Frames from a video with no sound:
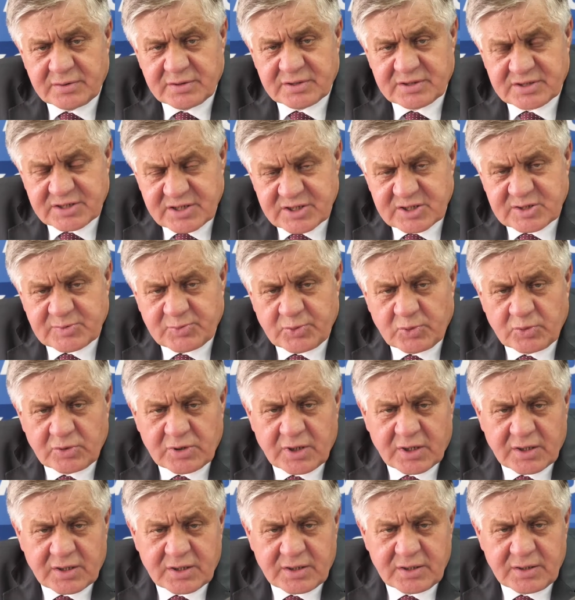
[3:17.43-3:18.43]
zespół
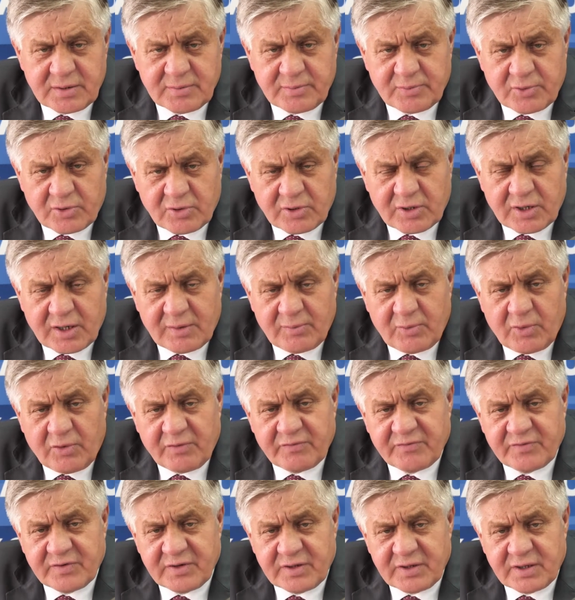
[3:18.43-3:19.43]
taki
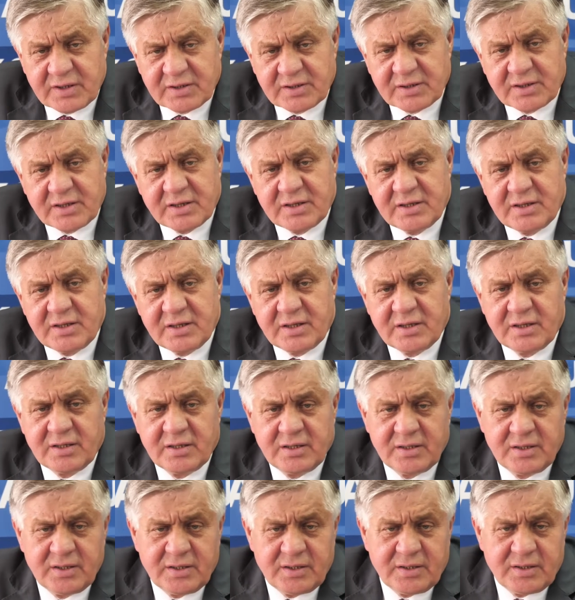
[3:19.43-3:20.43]
programowy na terenie
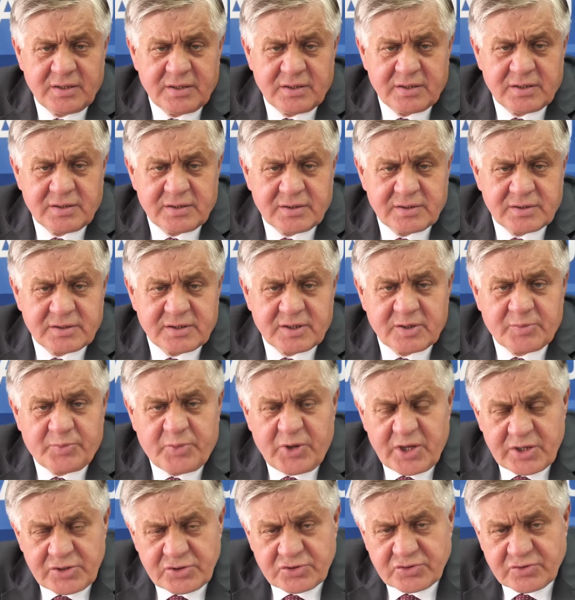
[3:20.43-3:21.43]
tych
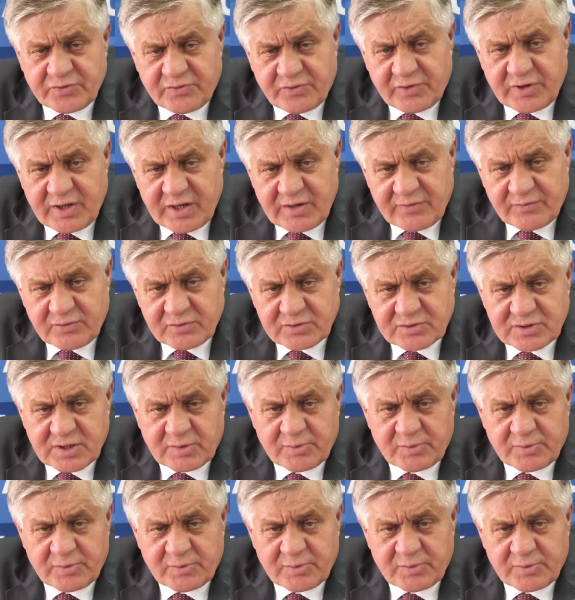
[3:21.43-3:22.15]
pięciu województw.